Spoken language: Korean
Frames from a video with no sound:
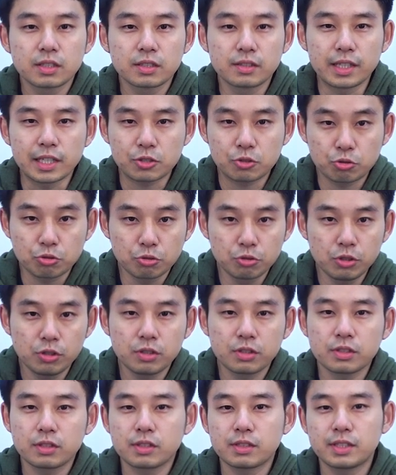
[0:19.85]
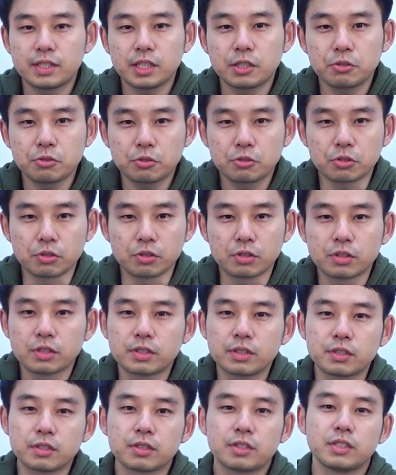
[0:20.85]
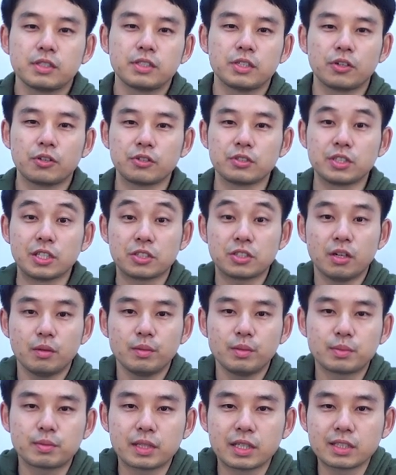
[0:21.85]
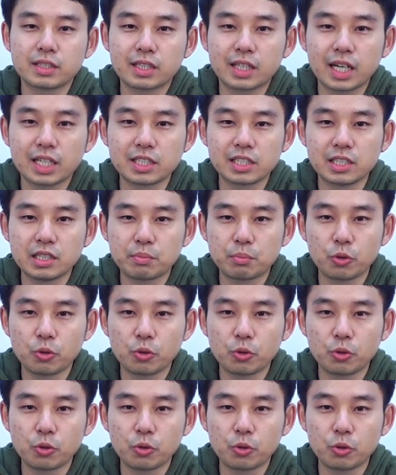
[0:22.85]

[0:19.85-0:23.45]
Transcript: 넥스툴, 티코트 등 여러 이제 서브 브랜드까지